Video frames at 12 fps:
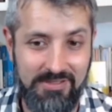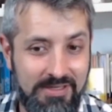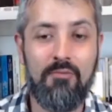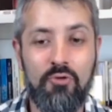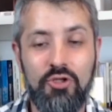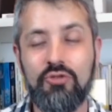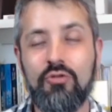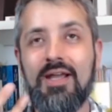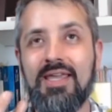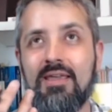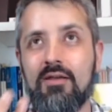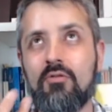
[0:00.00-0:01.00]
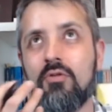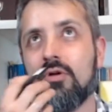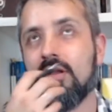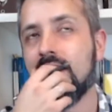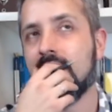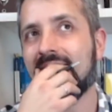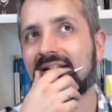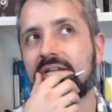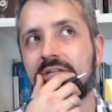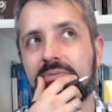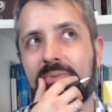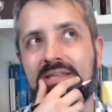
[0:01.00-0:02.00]
É muito rico para a
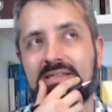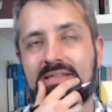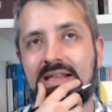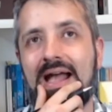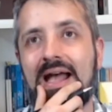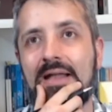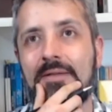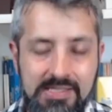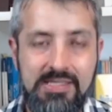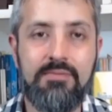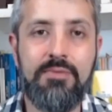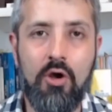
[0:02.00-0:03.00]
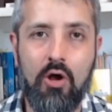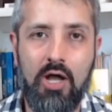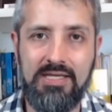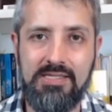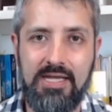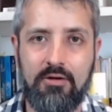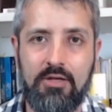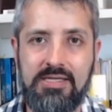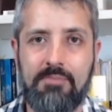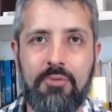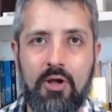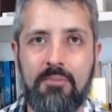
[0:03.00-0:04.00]
gente pensar simbiose, a
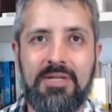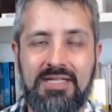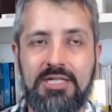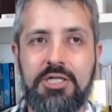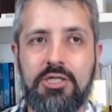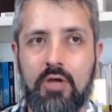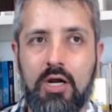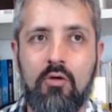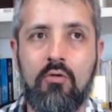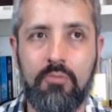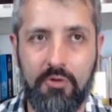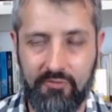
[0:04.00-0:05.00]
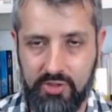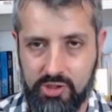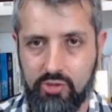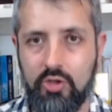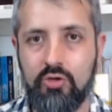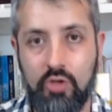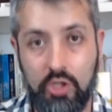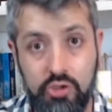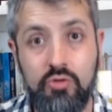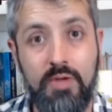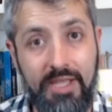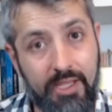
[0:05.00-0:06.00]
nossa própria trajetória como professor, o
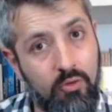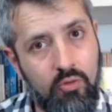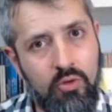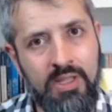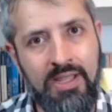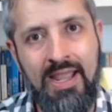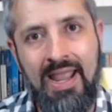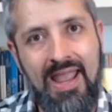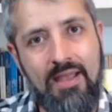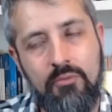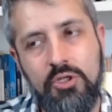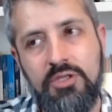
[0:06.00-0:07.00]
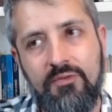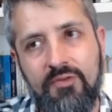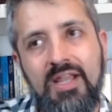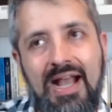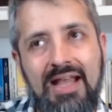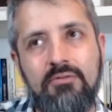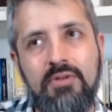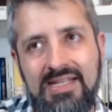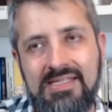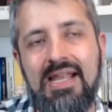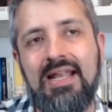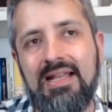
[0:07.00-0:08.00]
nosso eu é modificado
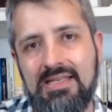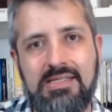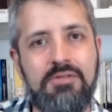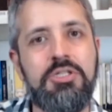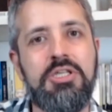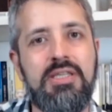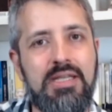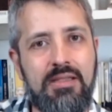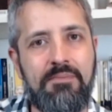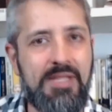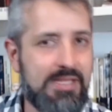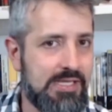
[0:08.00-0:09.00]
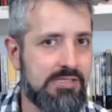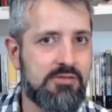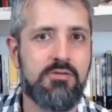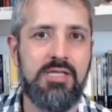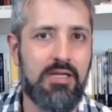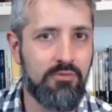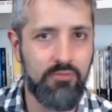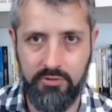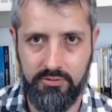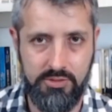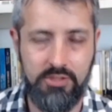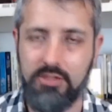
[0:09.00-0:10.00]
nessa relação de interdependência com os
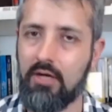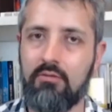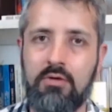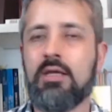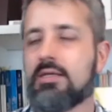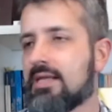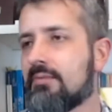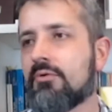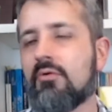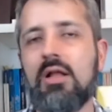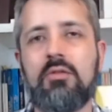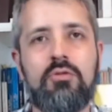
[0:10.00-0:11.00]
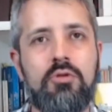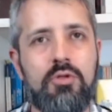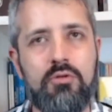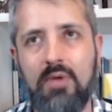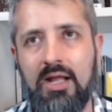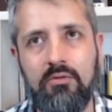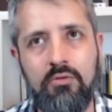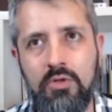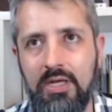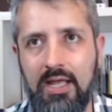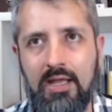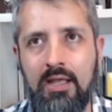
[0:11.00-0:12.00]
alunos. Então, sempre com um aluno, uma
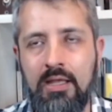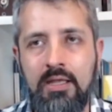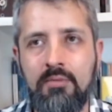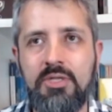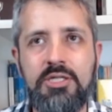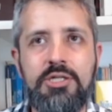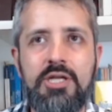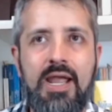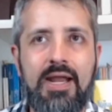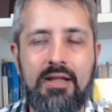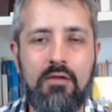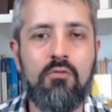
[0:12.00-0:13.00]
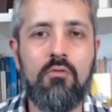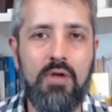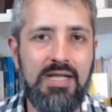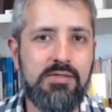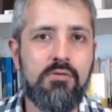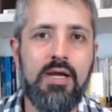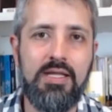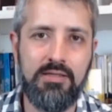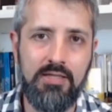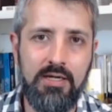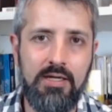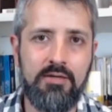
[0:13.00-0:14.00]
aluna me enxerga com quase
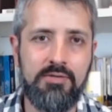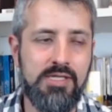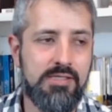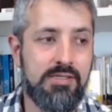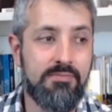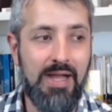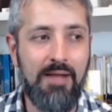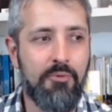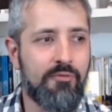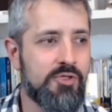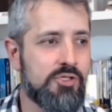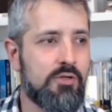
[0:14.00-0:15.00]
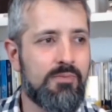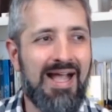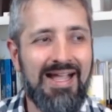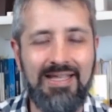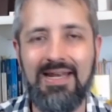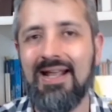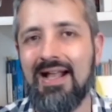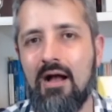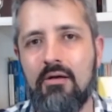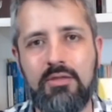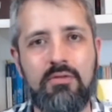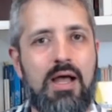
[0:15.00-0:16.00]
40 anos e assim, bah, professor, bah, que
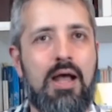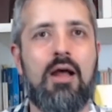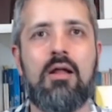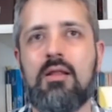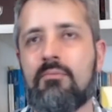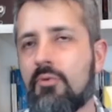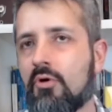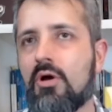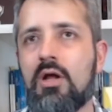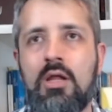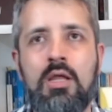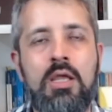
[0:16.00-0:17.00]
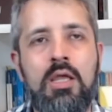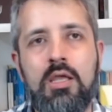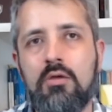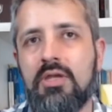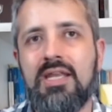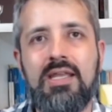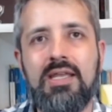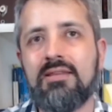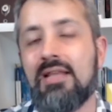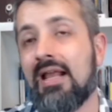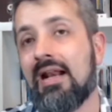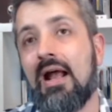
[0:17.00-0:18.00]
legal a tua aula, pô, eu queria
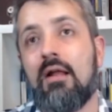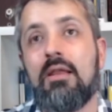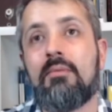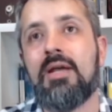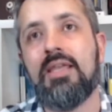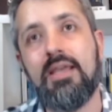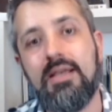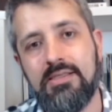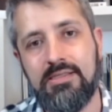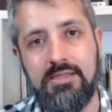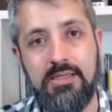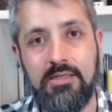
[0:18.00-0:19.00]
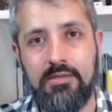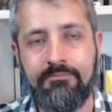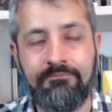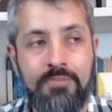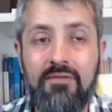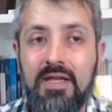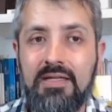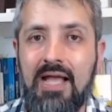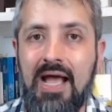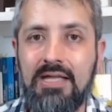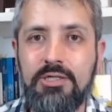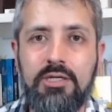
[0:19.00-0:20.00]
entrar na aula amanhã assim. Na
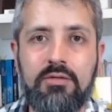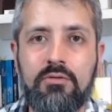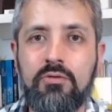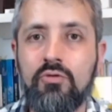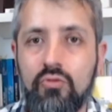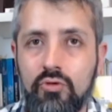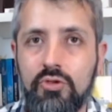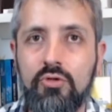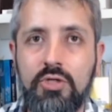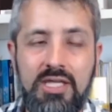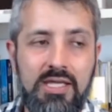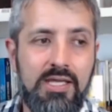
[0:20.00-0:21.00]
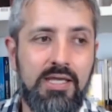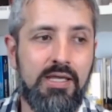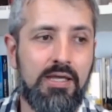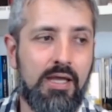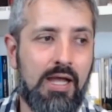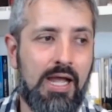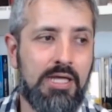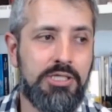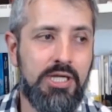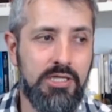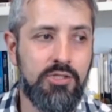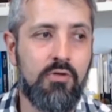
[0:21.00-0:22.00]
verdade, tudo que a
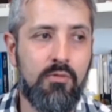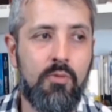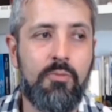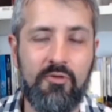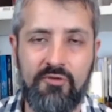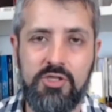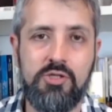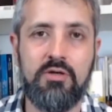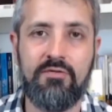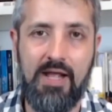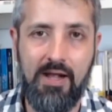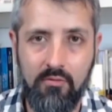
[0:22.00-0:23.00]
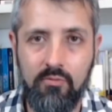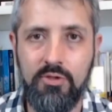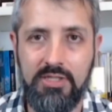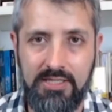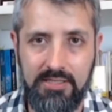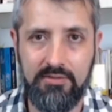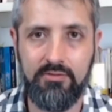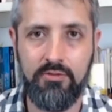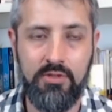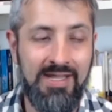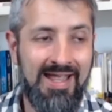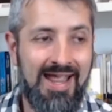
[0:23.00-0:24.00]
gente, como professor, vai
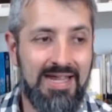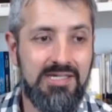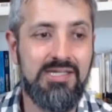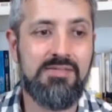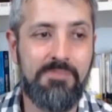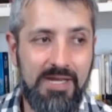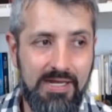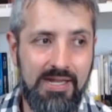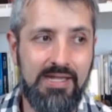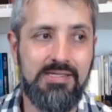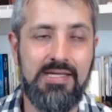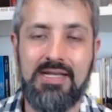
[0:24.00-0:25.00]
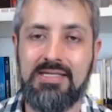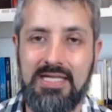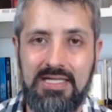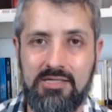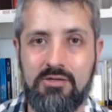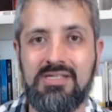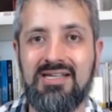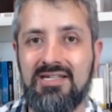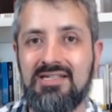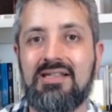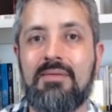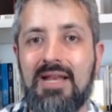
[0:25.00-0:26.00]
acumulando é de experiência nas relações que a
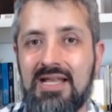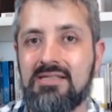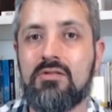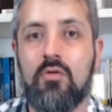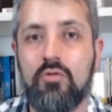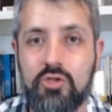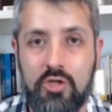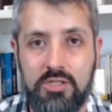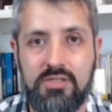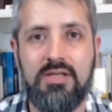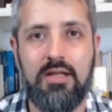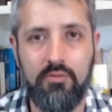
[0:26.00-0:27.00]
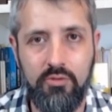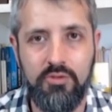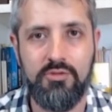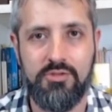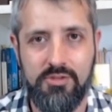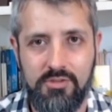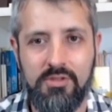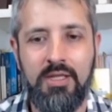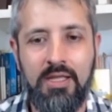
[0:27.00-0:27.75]
gente estabelece com os nossos alunos.